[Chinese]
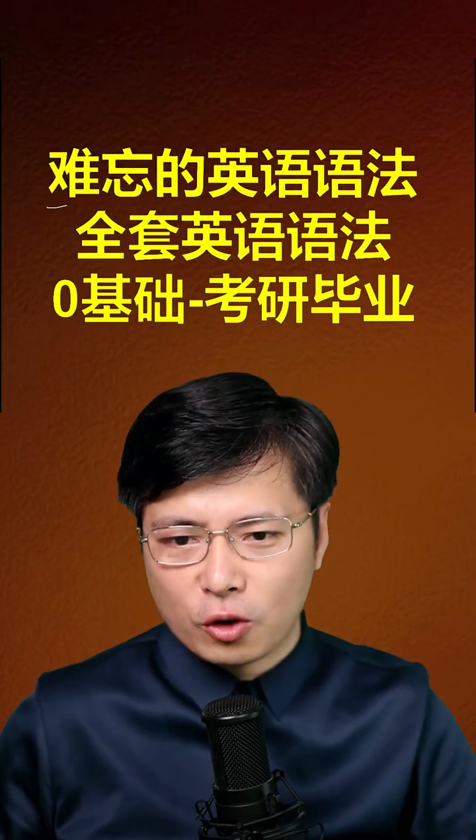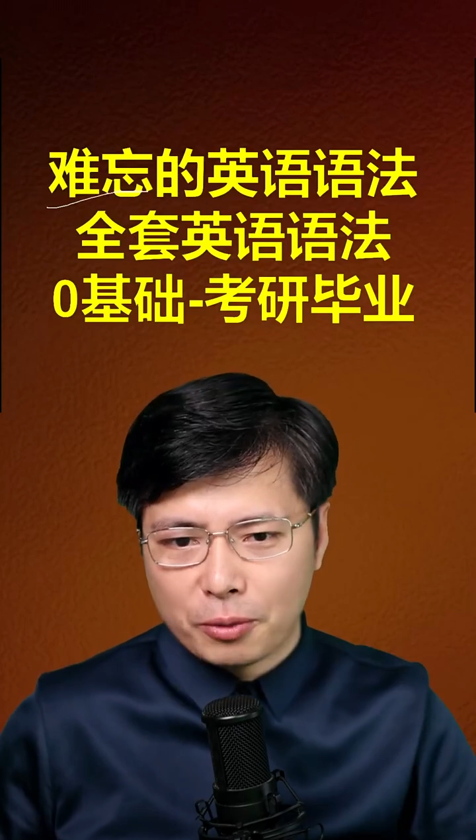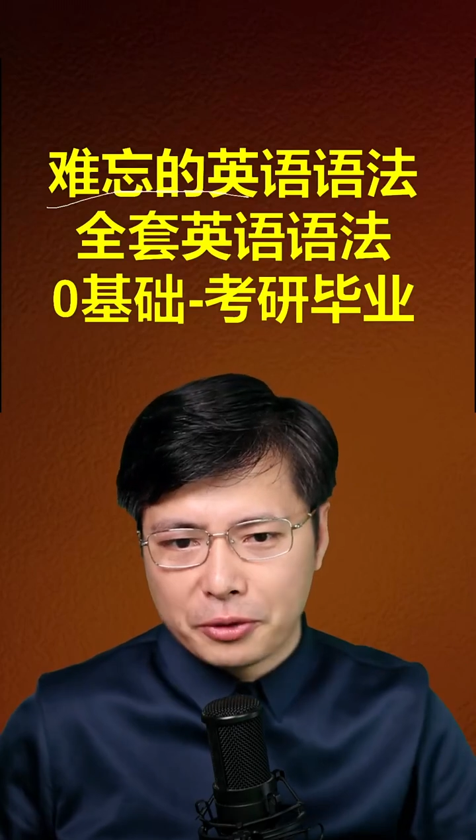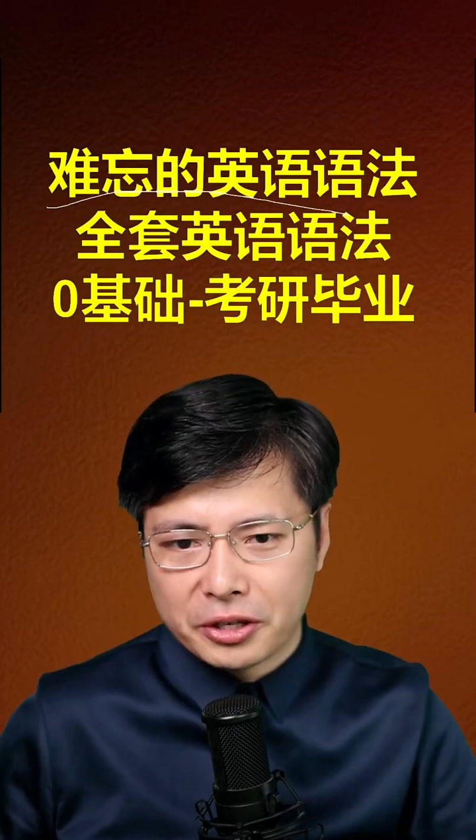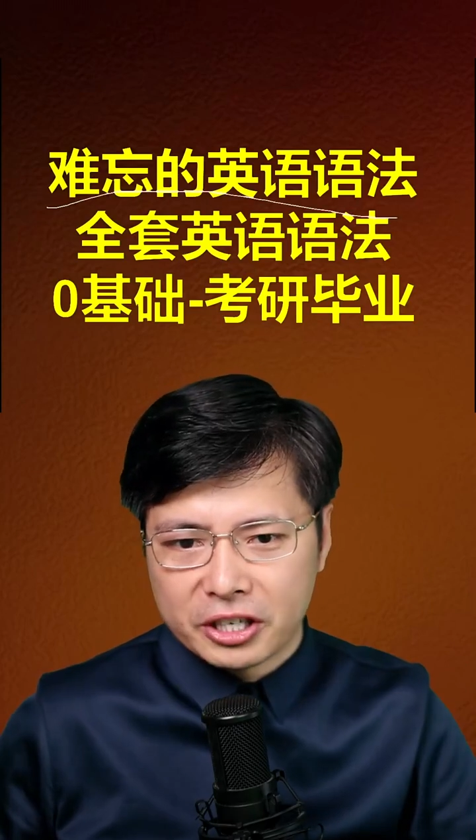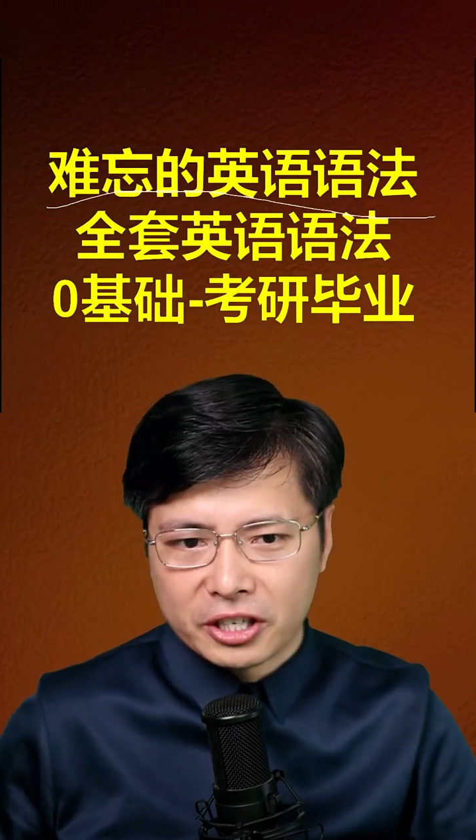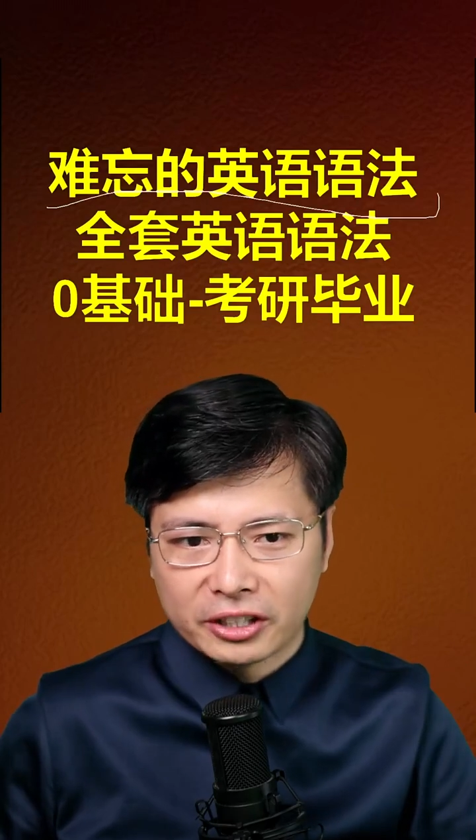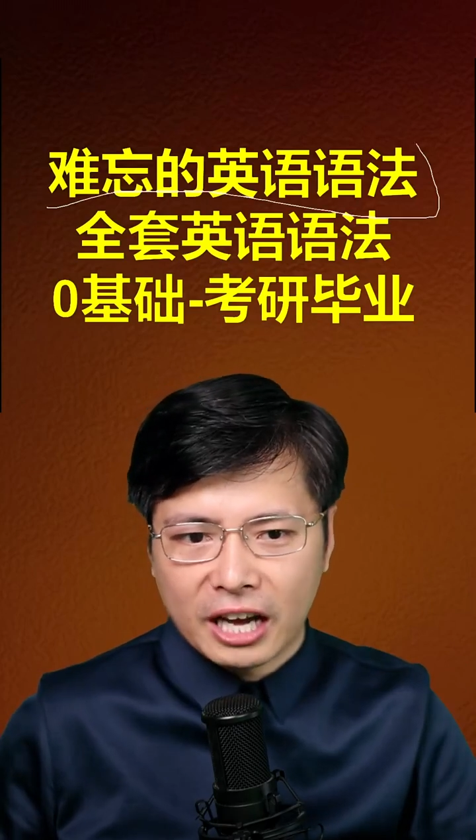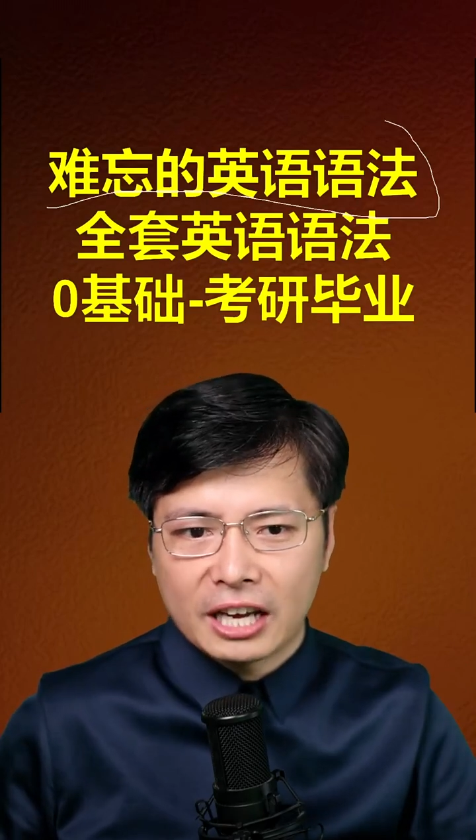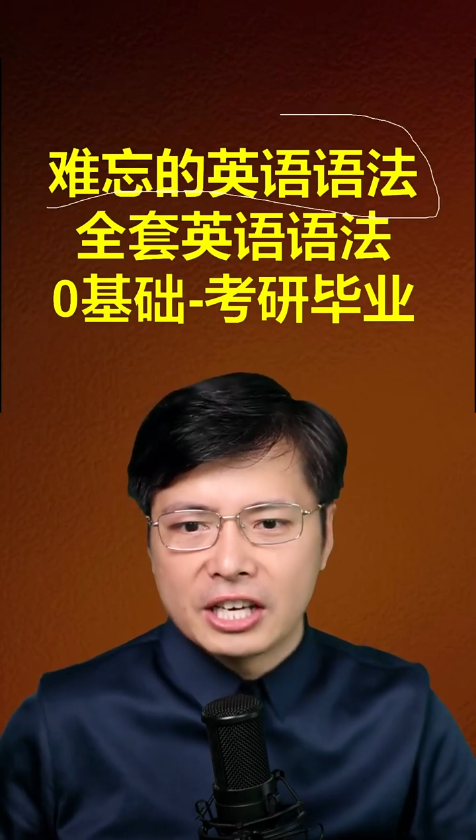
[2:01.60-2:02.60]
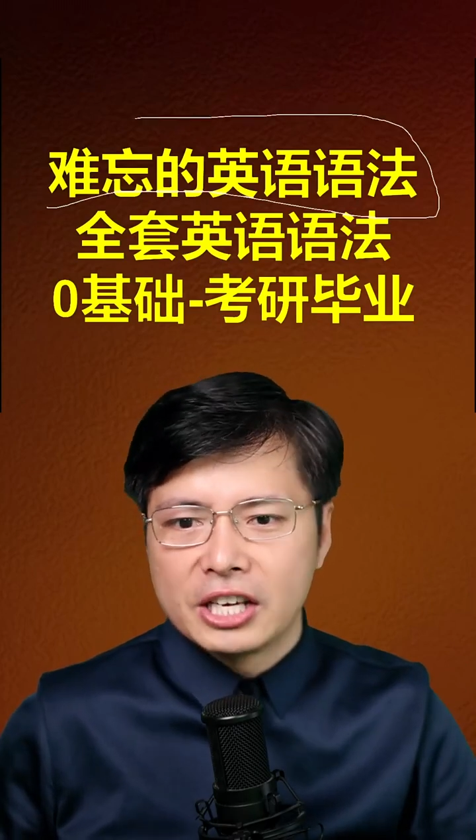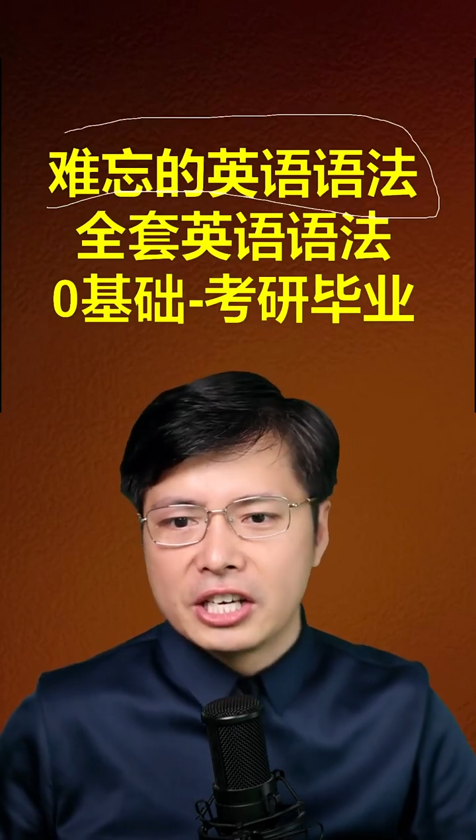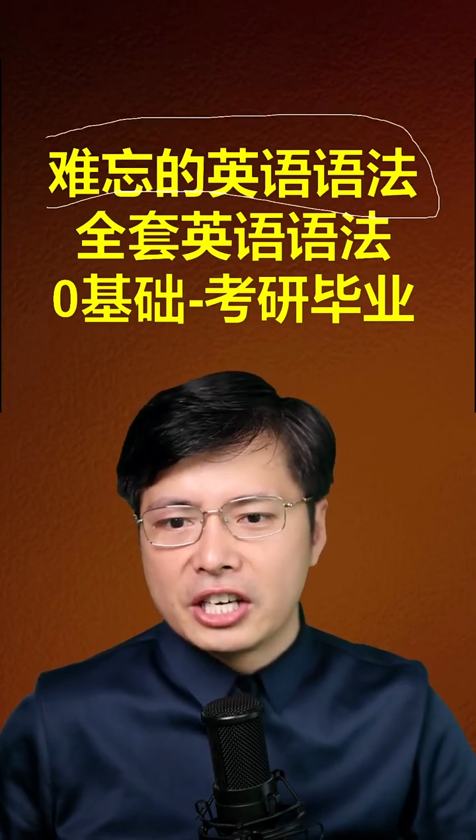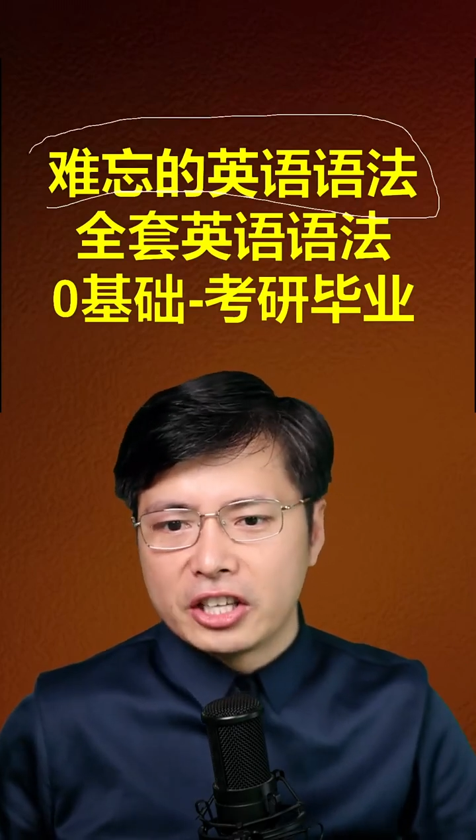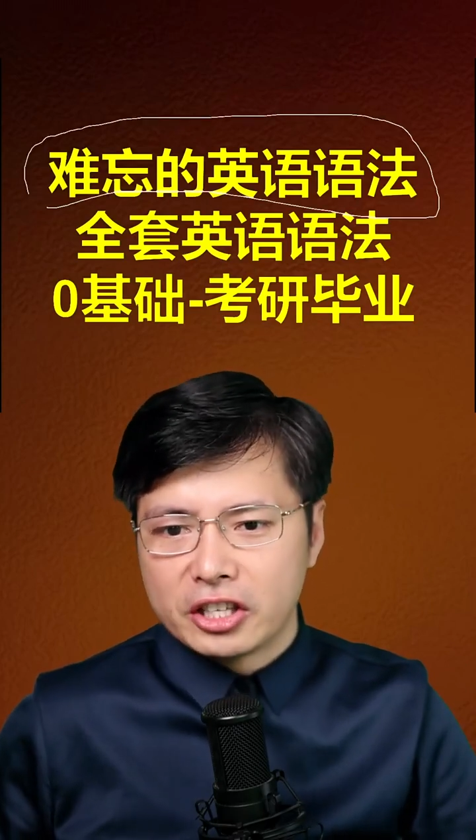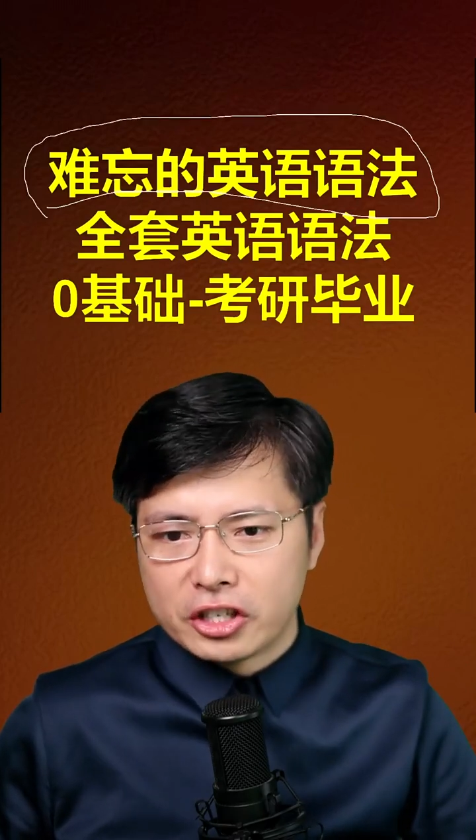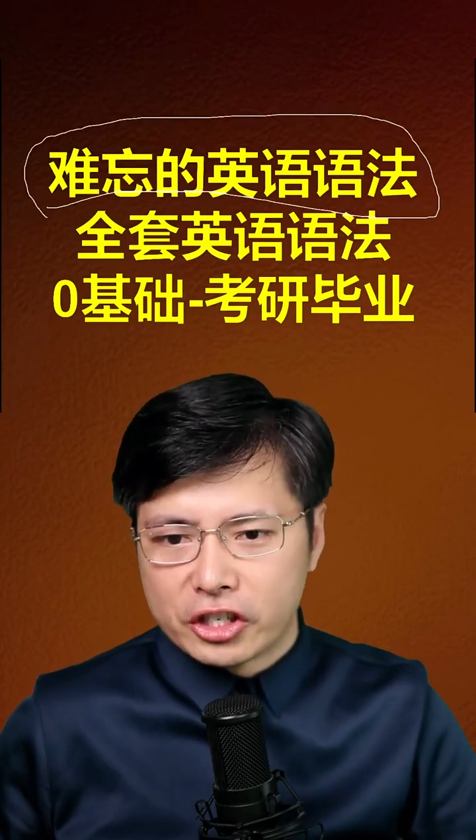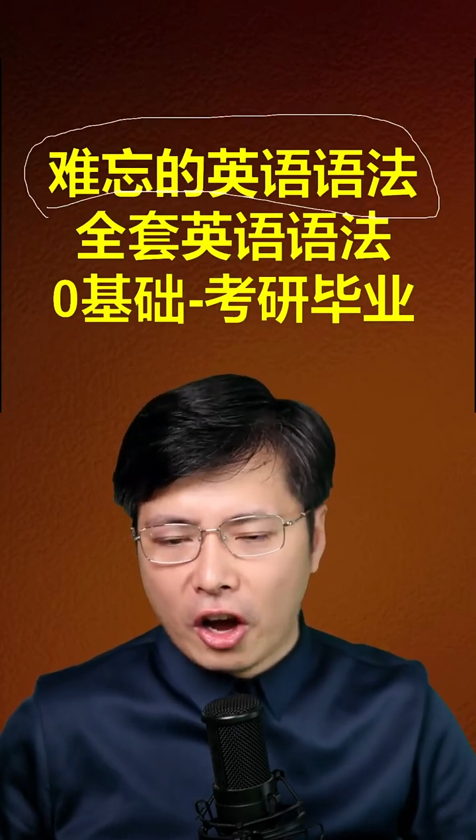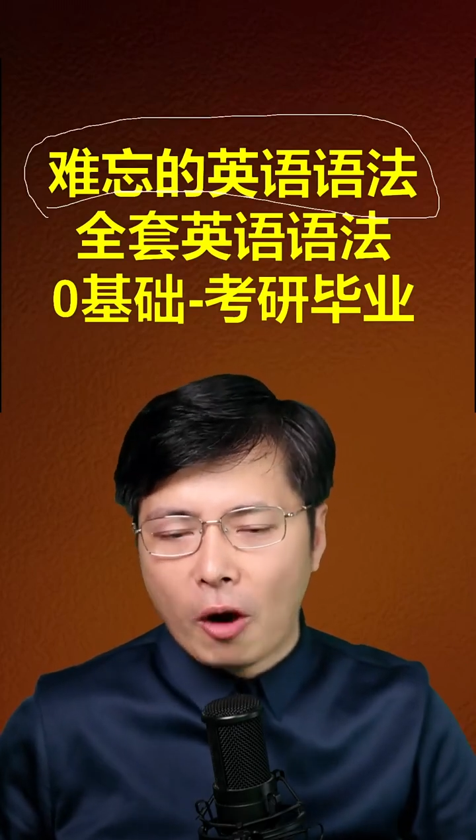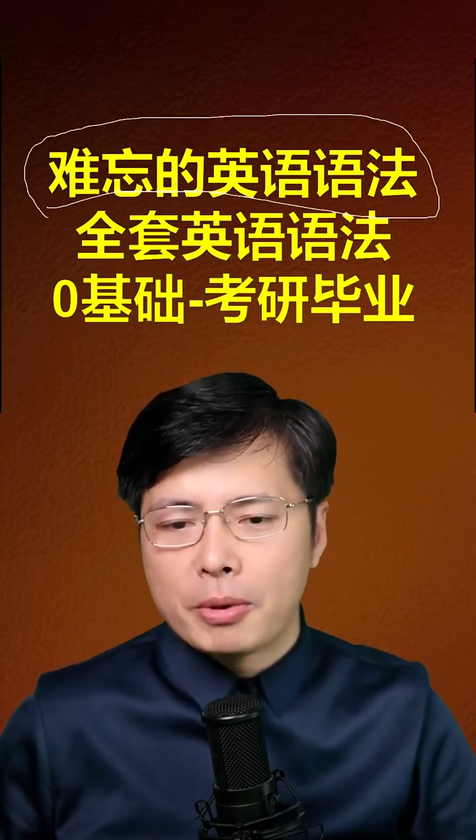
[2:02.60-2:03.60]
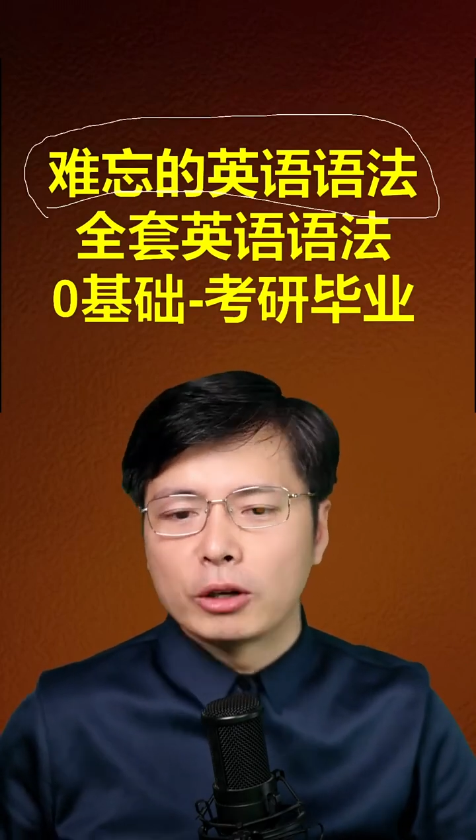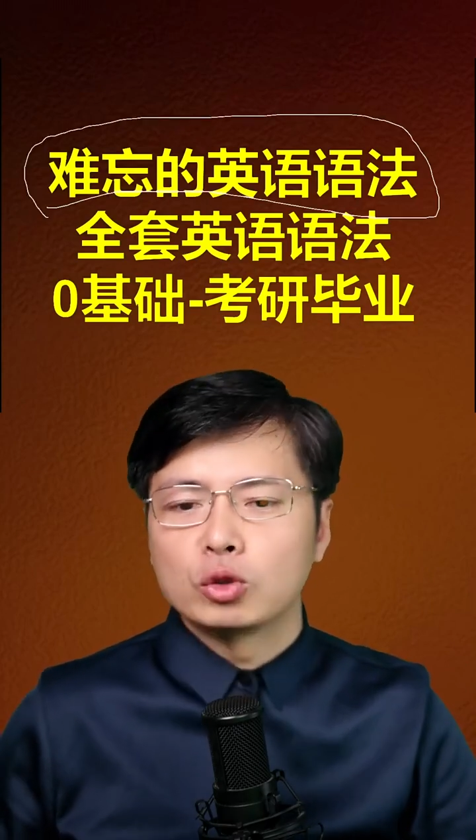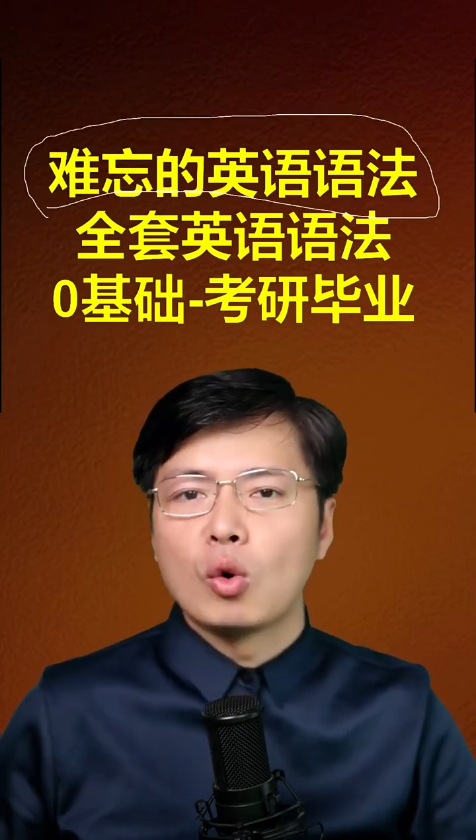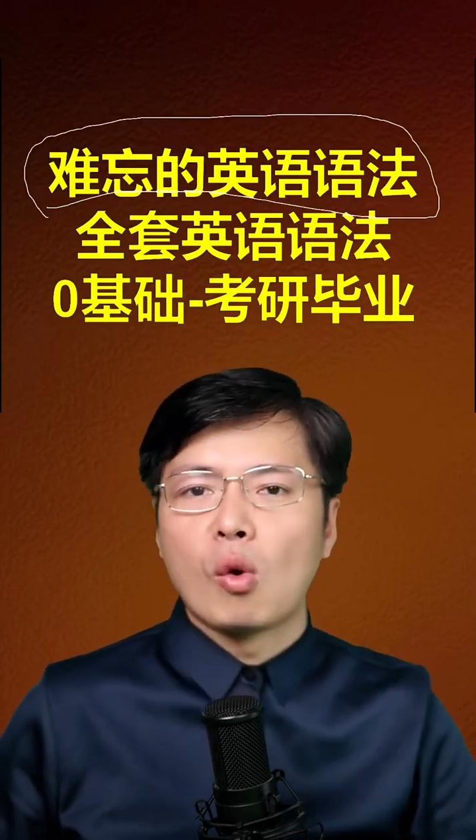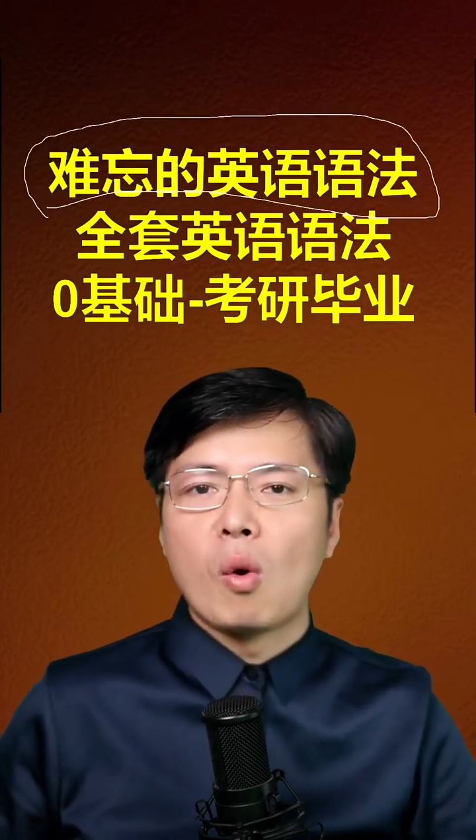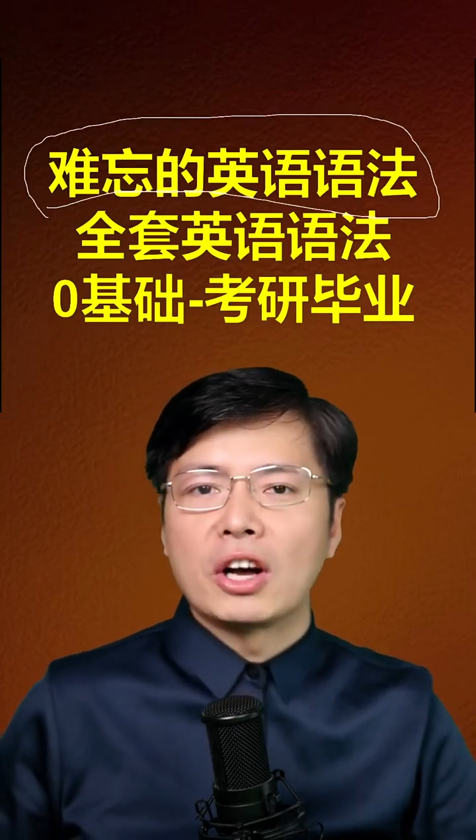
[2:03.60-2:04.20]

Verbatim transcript: 培训课程》了，你千万不要错过，